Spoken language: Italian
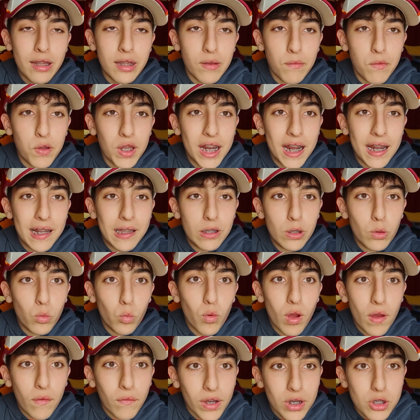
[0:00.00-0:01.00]
di finale di
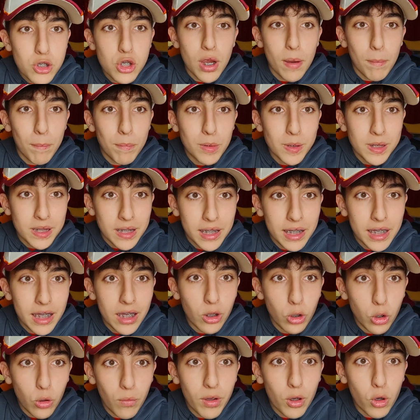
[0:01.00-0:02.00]
UEFA Champions
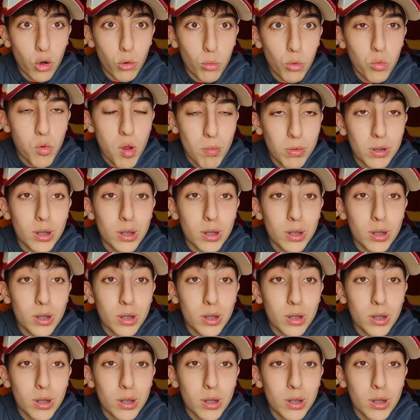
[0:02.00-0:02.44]
League dove comunque